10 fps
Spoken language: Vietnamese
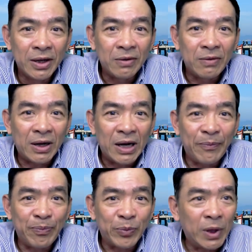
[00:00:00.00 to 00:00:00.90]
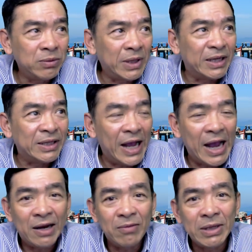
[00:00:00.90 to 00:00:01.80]
hoặc là đóng tiền nhà
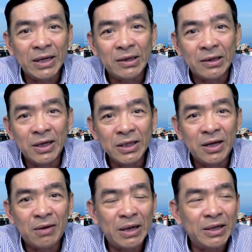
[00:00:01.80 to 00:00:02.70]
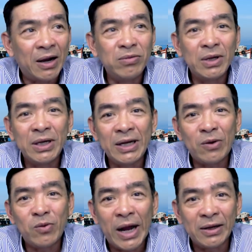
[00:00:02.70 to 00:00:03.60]
đóng tiền cửa gì đó bây giờ không có đi ra
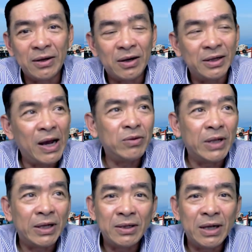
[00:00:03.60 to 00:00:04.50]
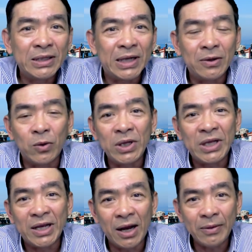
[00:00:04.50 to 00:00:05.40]
ngoài được rồi giao dịch sự đủ thứ
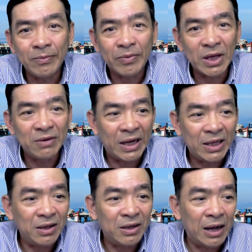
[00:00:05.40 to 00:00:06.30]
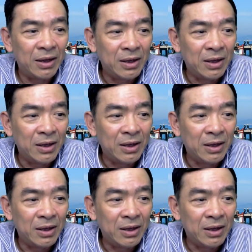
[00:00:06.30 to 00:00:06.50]
chuyện hết như vậy thì à,